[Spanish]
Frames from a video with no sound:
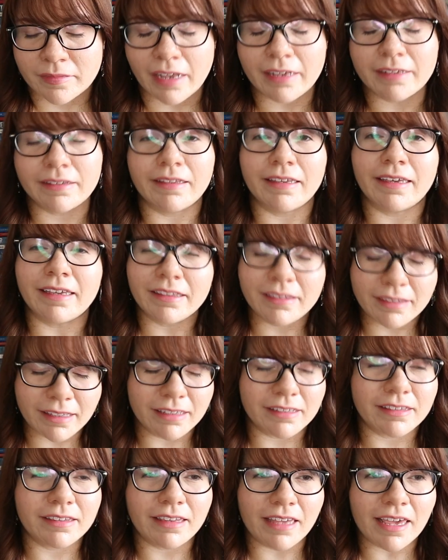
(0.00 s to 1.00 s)
Así que
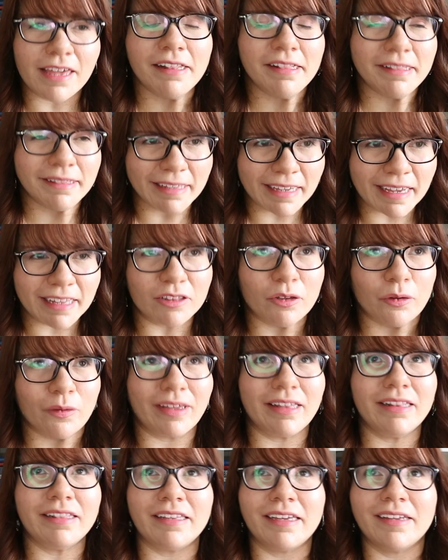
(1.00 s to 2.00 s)
sí, sí entiendo.
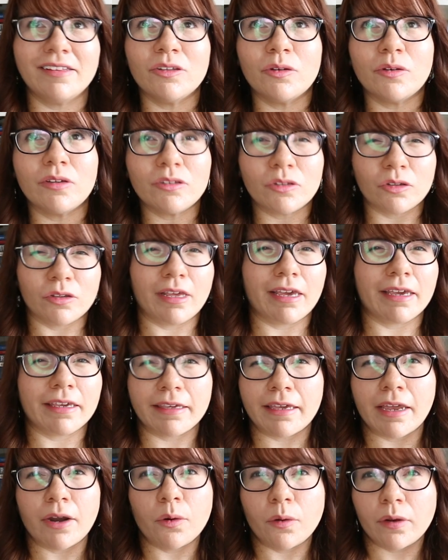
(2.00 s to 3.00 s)
Entiendo eso de
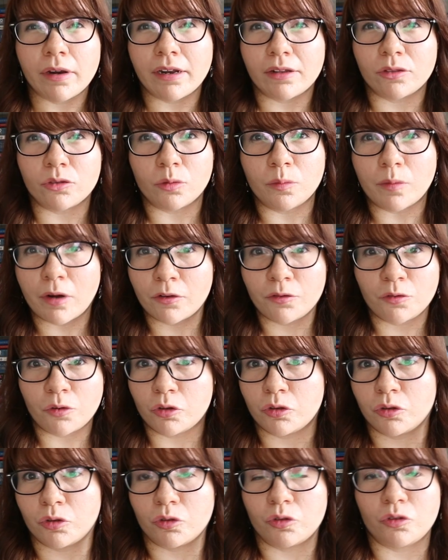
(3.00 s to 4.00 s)
quiero ir a tomar
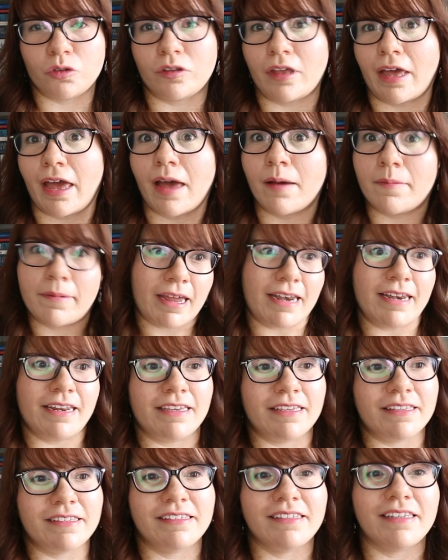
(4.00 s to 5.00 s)
fotos a
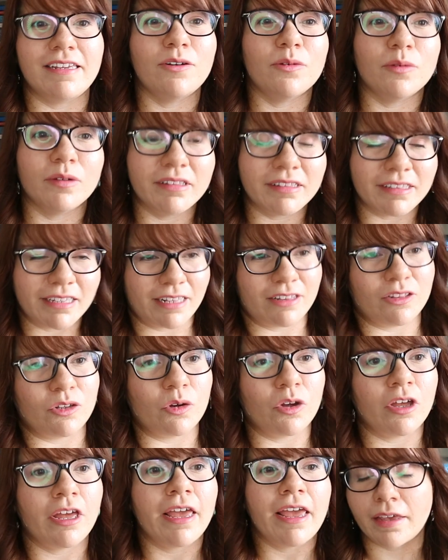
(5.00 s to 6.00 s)
Bali. Sí lo
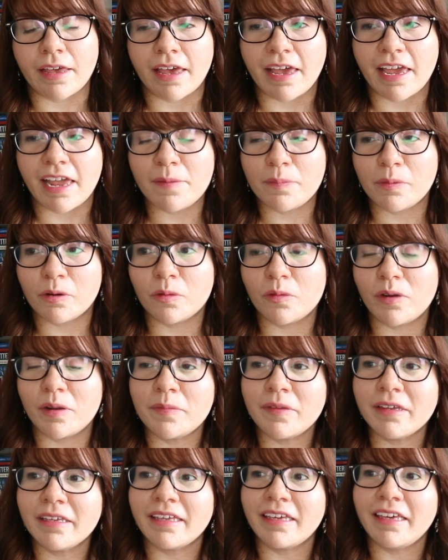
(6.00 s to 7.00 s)
entiendo. El
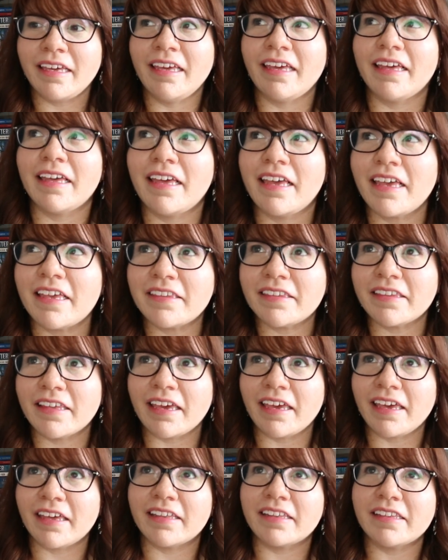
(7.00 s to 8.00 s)
problema aquí es
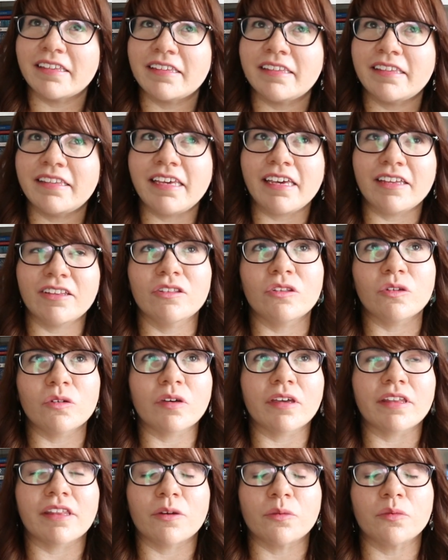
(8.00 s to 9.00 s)
que
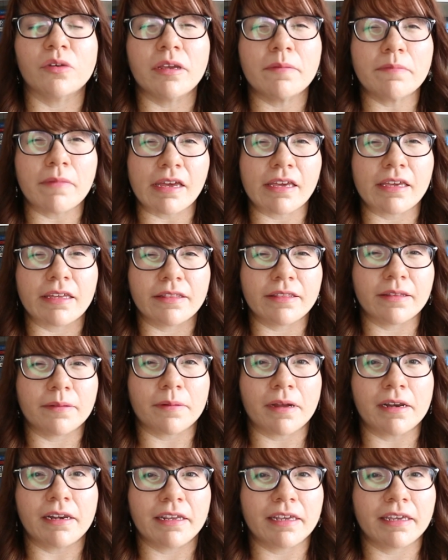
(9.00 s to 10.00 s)
siento que da una imagen de
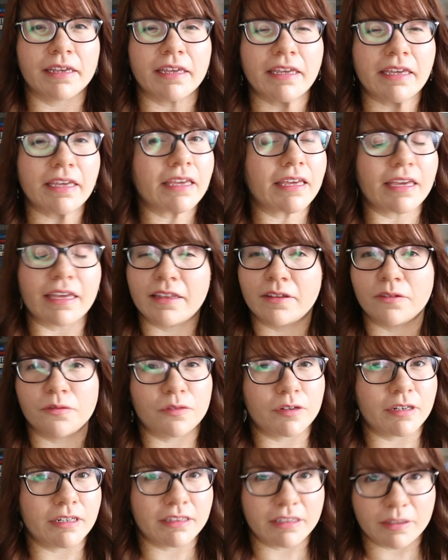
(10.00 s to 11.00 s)
Bali que
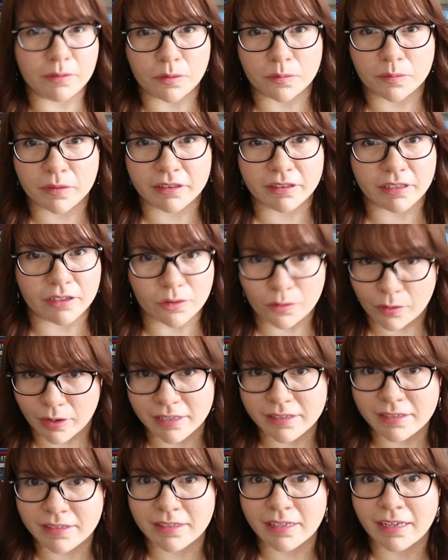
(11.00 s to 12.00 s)
definitivamente no es.